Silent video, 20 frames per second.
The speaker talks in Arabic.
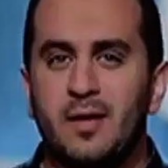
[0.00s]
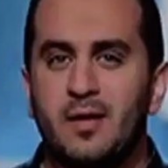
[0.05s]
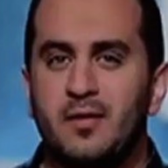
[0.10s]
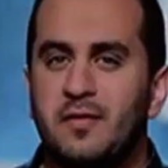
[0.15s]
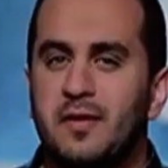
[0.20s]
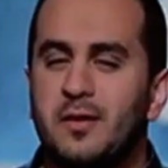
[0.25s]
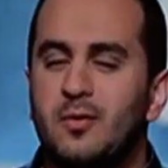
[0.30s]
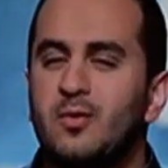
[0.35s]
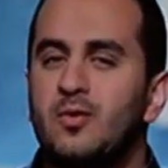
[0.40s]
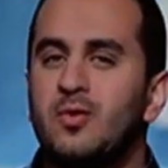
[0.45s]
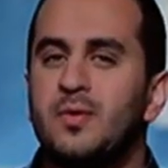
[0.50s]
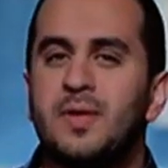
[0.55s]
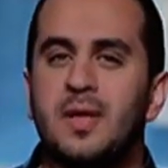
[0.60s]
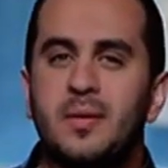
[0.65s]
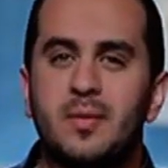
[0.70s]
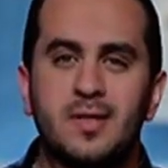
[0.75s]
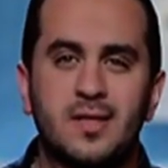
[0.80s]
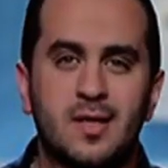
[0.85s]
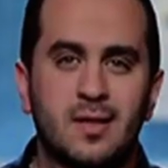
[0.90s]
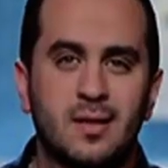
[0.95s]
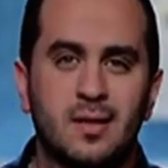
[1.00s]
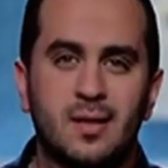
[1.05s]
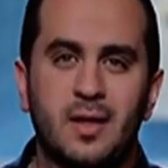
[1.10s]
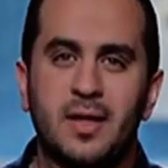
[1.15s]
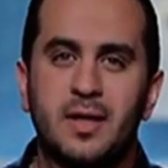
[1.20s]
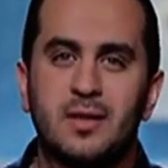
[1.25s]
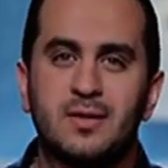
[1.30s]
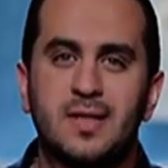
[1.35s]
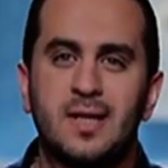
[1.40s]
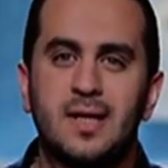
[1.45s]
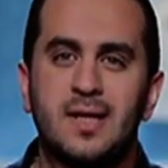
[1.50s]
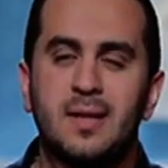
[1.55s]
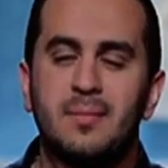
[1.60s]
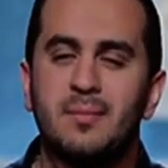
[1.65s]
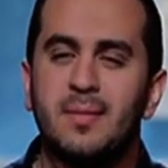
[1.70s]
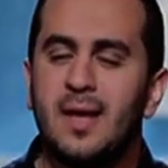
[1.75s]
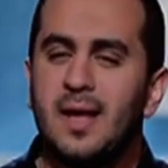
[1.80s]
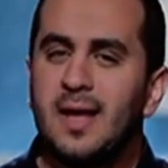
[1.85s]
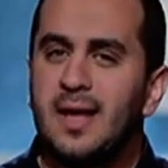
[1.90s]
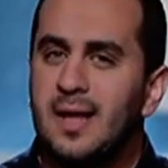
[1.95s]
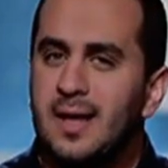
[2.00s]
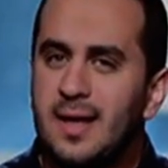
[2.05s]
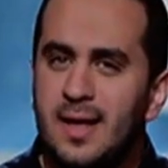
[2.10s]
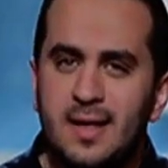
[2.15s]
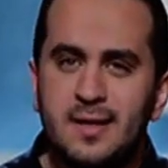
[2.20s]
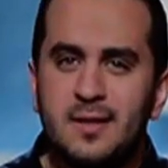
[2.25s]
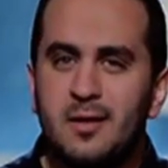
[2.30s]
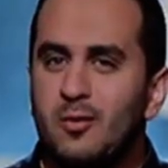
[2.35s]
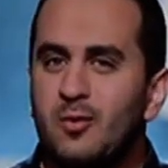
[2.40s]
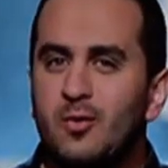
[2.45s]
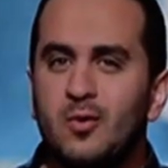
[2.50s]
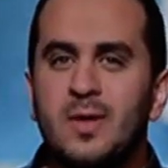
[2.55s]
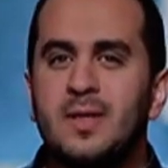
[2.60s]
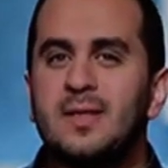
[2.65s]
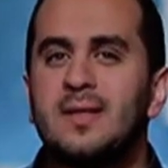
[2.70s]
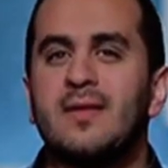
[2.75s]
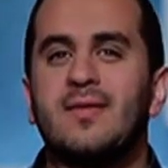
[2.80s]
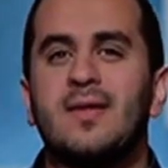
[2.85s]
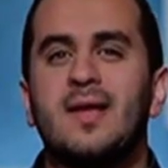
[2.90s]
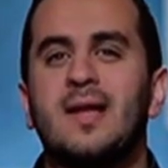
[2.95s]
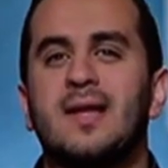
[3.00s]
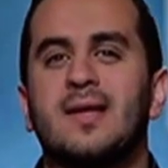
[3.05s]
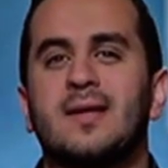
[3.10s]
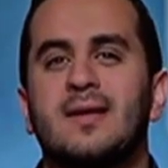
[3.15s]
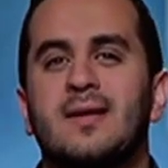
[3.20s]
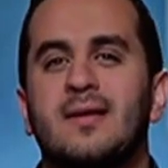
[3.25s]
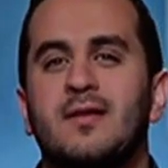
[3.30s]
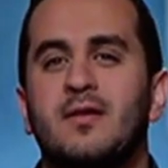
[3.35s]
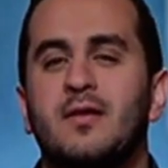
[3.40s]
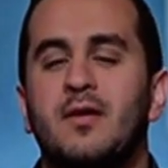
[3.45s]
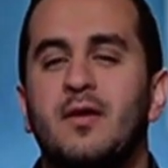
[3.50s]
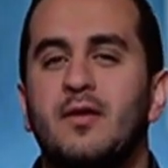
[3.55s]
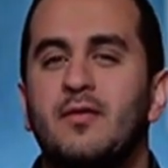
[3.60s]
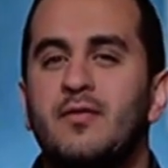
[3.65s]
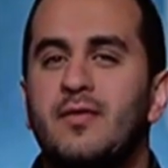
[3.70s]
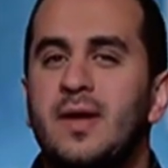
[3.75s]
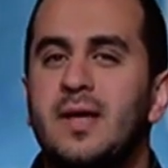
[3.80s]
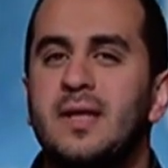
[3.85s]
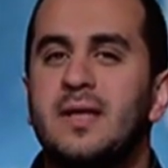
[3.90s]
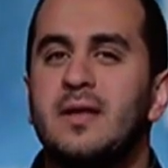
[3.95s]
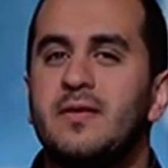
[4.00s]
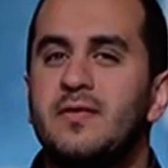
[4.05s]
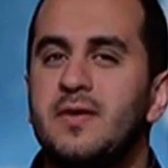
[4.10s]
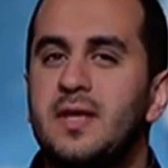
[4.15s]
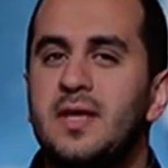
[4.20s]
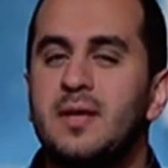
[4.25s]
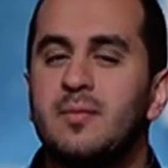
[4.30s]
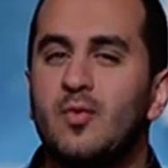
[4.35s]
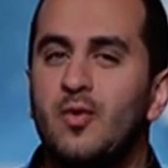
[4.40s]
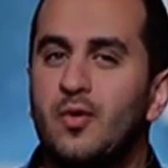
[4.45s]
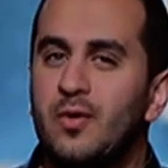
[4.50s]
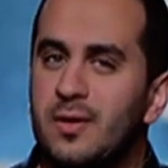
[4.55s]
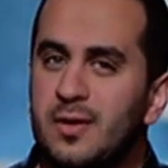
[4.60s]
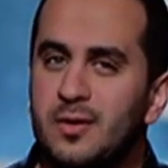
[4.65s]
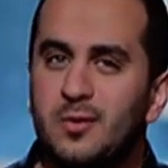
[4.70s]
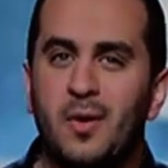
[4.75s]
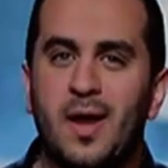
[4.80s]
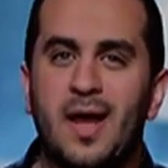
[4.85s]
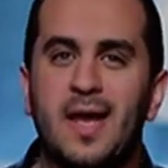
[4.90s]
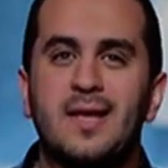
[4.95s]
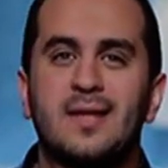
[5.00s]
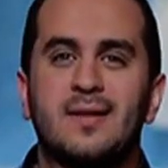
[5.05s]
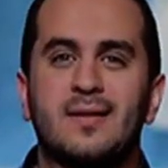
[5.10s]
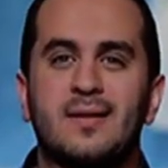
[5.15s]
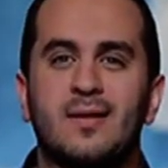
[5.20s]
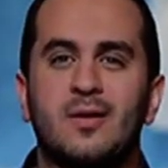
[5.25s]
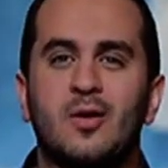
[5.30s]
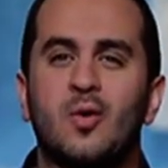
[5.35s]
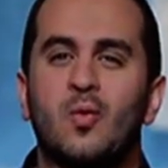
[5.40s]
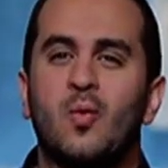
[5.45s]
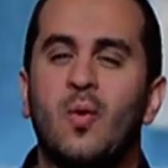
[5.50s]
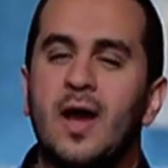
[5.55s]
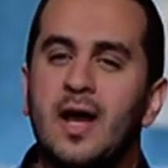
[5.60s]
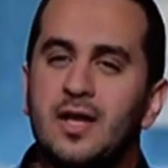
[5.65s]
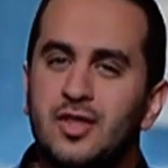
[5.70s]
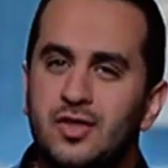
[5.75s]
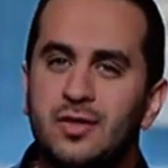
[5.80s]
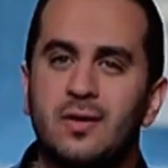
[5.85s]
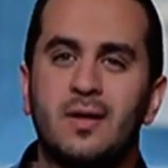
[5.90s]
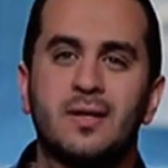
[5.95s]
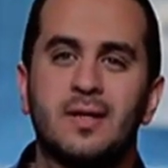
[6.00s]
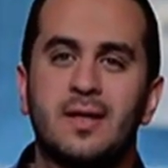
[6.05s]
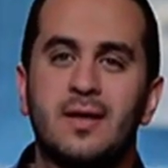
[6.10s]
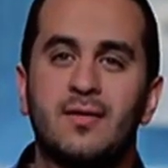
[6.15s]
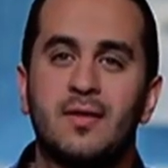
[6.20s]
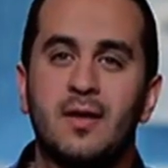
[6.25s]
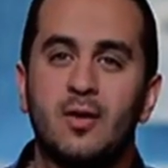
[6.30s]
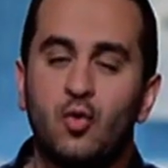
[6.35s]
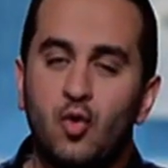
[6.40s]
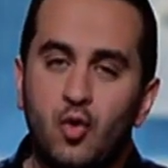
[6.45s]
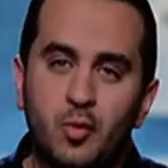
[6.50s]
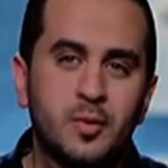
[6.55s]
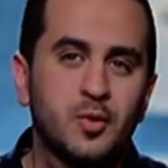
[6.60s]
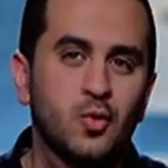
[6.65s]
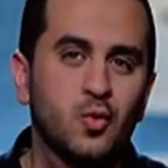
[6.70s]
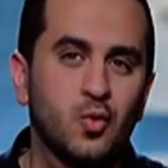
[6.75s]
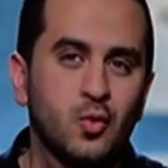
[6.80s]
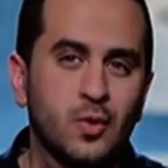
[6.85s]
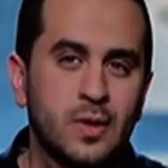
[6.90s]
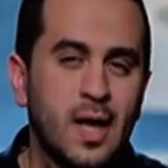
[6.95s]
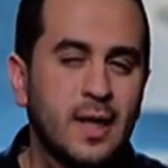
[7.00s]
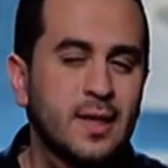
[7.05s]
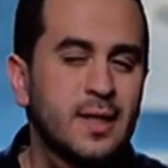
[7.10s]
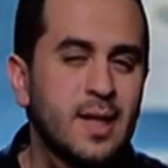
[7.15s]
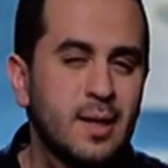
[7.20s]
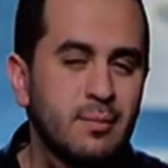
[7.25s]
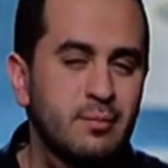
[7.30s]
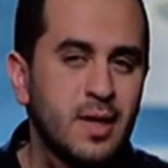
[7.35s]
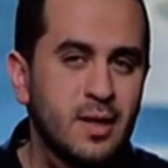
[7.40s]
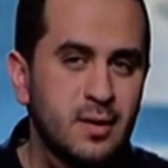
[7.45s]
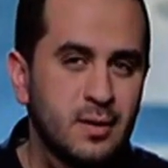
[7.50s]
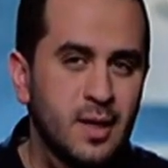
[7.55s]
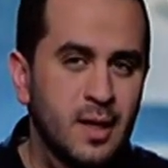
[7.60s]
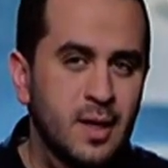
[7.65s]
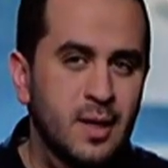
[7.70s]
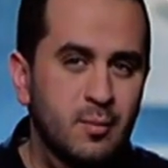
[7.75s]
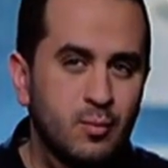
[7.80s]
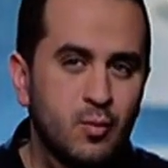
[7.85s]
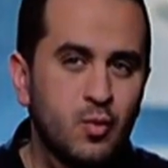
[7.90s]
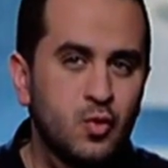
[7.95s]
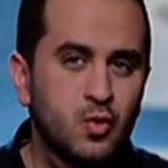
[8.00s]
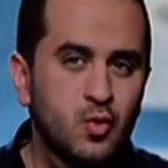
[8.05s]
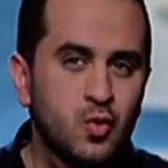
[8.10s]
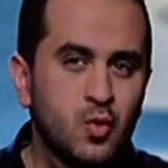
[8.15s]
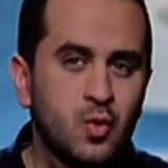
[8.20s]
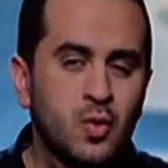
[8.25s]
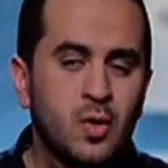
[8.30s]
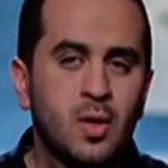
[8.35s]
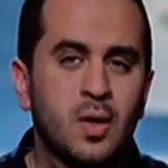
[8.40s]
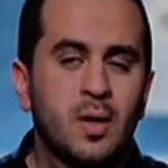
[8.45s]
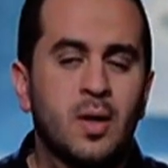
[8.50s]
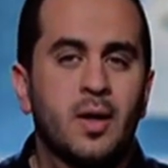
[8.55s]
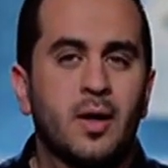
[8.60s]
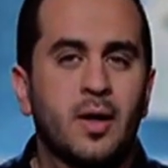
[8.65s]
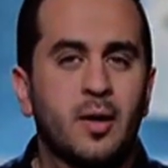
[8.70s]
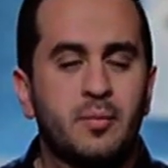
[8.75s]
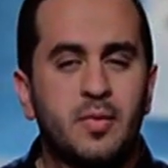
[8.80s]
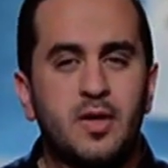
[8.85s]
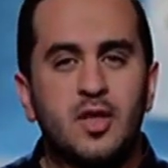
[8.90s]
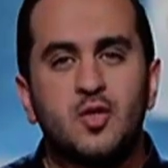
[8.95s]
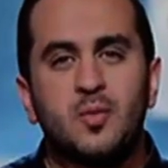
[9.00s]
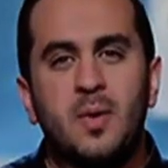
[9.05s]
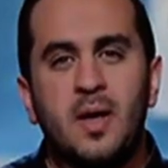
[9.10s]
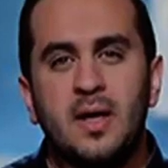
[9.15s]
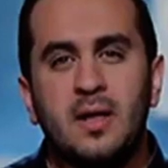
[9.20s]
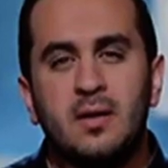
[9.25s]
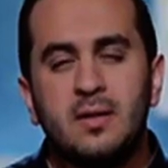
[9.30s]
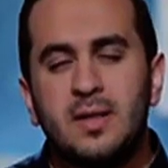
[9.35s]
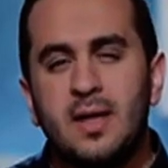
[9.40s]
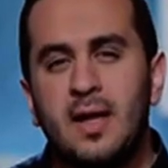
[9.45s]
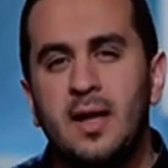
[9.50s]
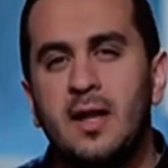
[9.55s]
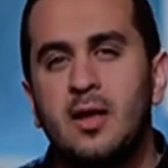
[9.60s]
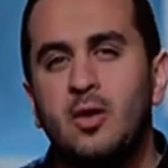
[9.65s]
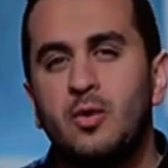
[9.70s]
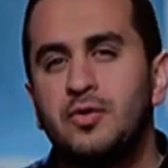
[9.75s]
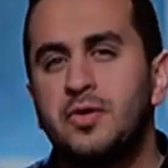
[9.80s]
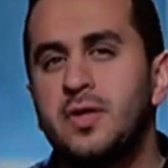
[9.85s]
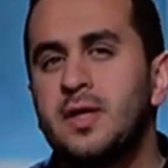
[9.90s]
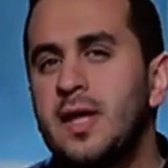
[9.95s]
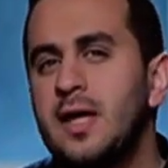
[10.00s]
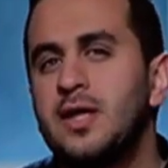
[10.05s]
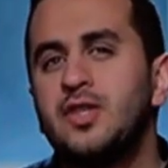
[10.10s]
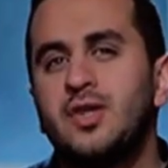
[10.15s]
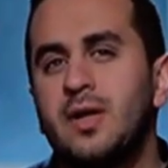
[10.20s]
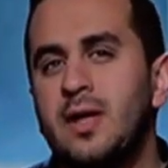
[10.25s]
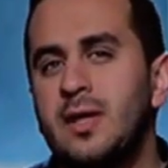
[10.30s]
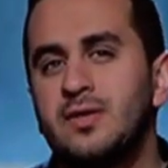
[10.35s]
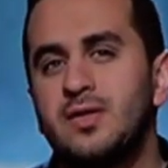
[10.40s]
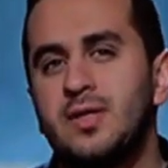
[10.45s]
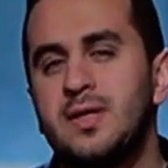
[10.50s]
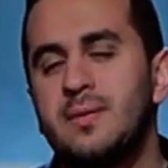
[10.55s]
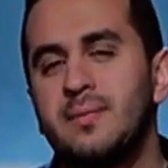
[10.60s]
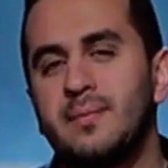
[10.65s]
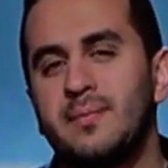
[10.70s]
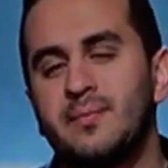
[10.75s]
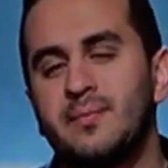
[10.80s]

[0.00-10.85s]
فيقول النبي صلى الله عليه وسلم لا تقولن ذلك فإن فيهم قرة عين وأجرا إذا قبضوا يعني لما يموتوا ربنا سبحانه وتعالى يعطيك أجر عظيم